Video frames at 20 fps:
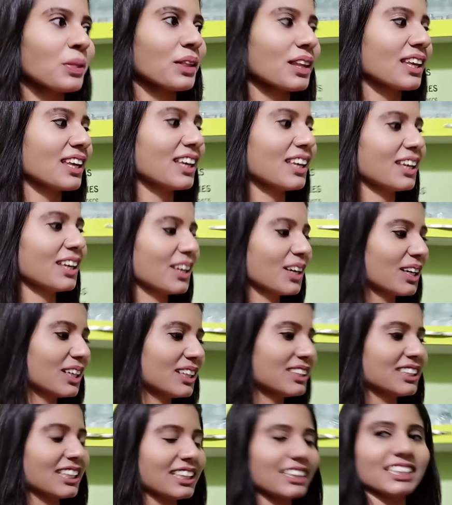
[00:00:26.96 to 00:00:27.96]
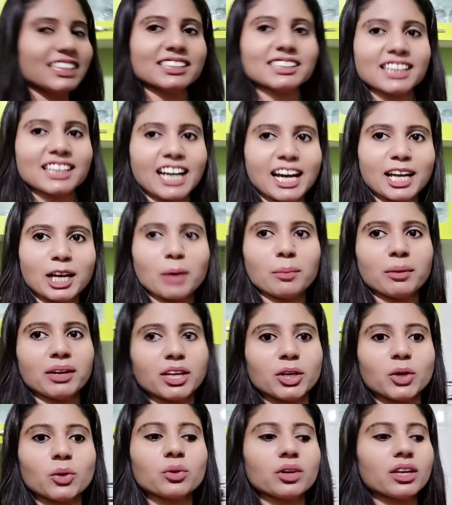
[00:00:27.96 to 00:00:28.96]
कि जल्दी से खाना
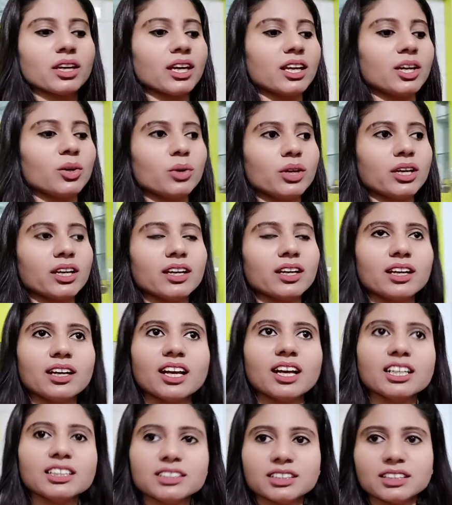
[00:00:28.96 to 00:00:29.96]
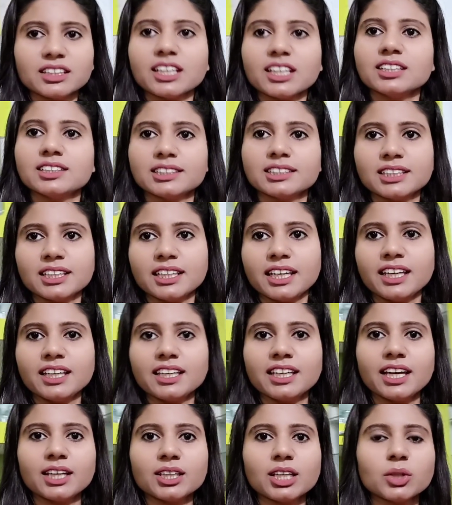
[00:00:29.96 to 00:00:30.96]
बने क्योंकि इन्होंने लंच इतने अच्छे से नहीं
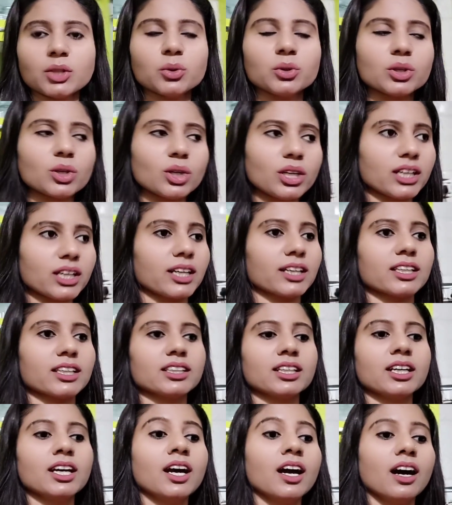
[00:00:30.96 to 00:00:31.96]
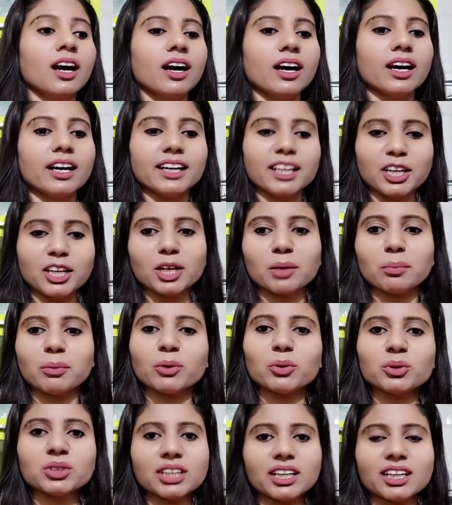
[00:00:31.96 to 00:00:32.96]
किया था तो इनको लगा कि डिनर में
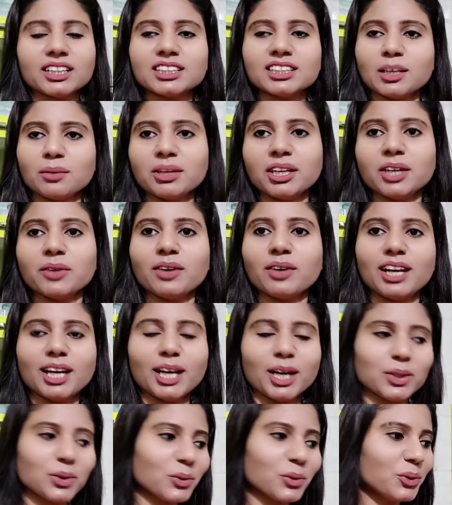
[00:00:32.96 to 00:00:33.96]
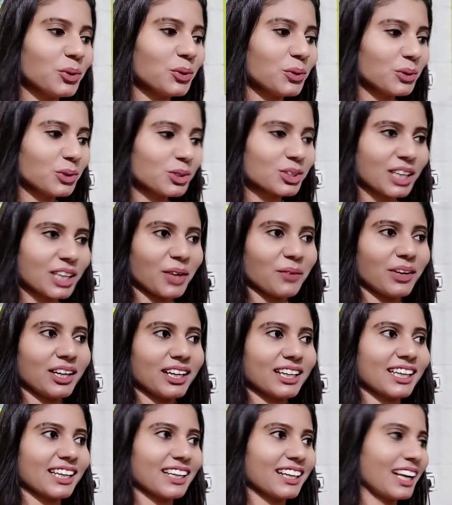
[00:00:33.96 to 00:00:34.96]
कुछ अच्छा बनने वाला है तो उसका ही
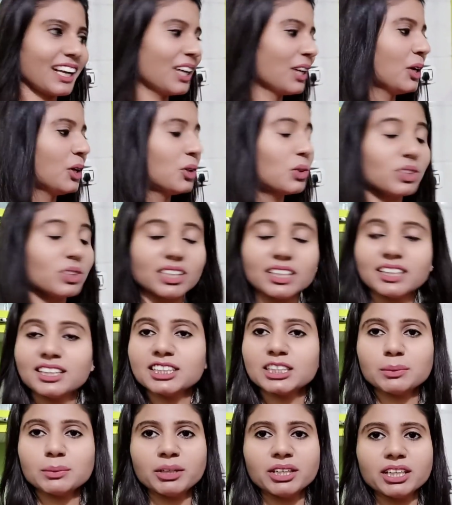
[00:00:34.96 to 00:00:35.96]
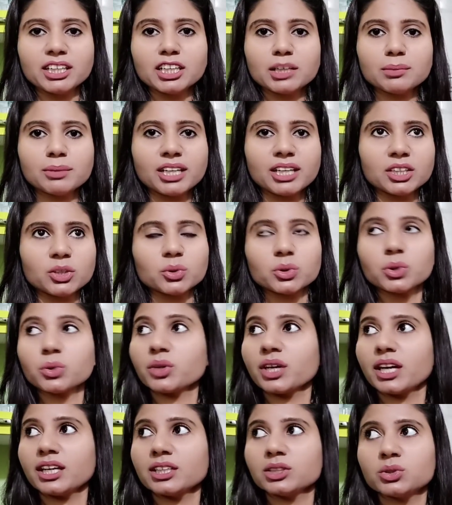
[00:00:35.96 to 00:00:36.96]
वेट कर रहे हैं तो जल्दी से मैं डिनर बनाती हूँ
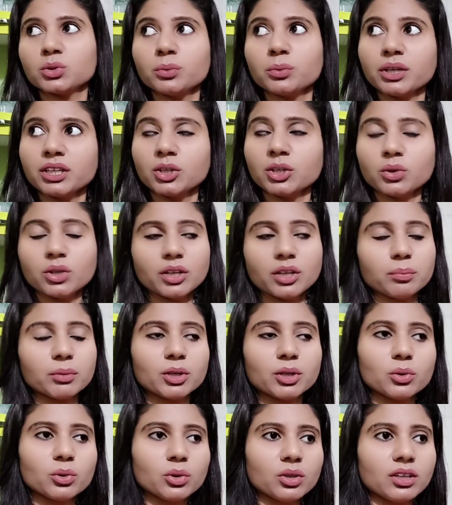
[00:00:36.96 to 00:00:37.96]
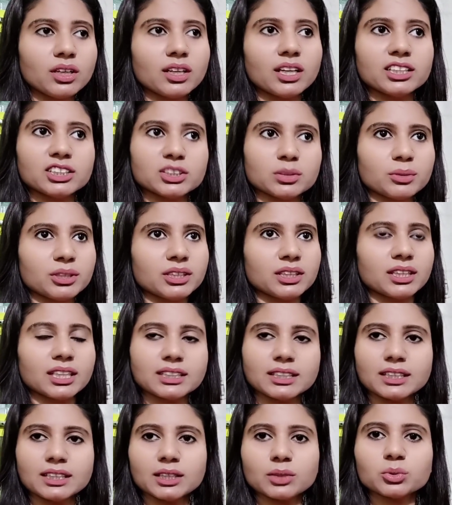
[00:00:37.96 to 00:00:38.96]
क्योंकि आज सुबह इन्होंने बिल्कुल लंच में इतना
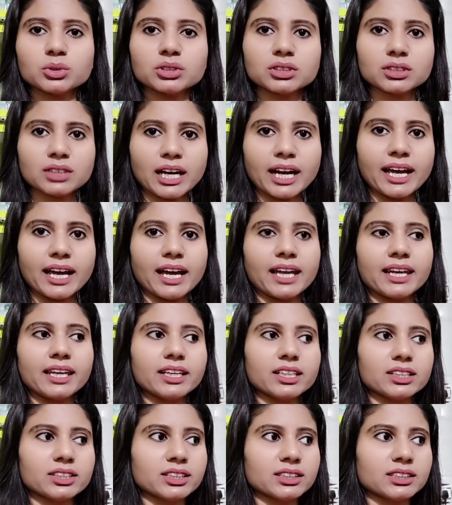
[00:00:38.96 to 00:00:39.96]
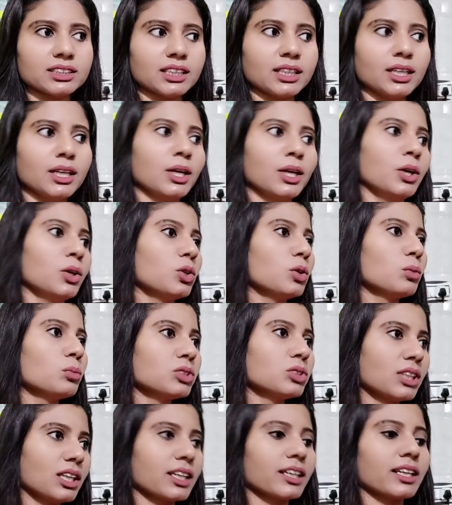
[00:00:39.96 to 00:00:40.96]
ज़्यादा कुछ खाया नहीं अच्छे से तो
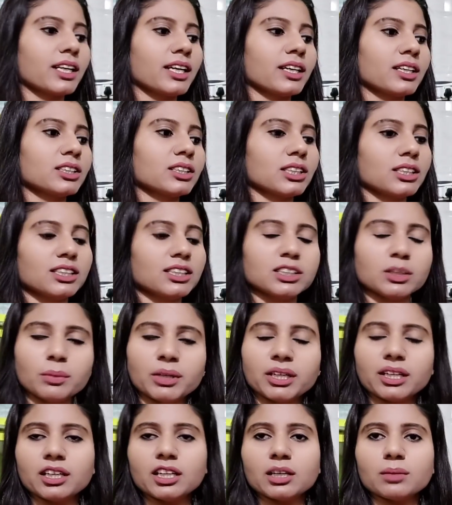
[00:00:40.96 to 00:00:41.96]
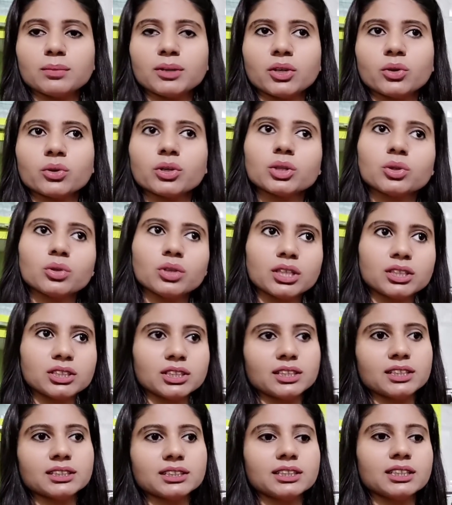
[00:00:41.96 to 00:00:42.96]
मुझे लग रहा है कि जल्दी से मैं डिनर बनाऊँगी तो ये
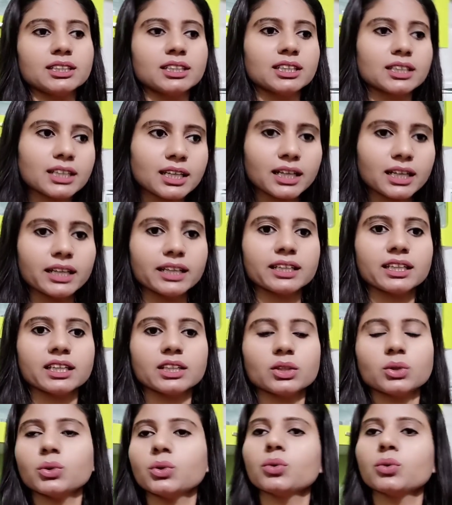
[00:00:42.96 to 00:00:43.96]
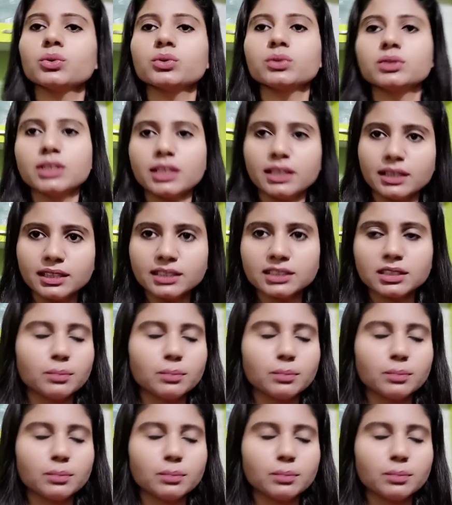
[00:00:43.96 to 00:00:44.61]
जल्दी से डिनर कर लेंगे तो जल्दी से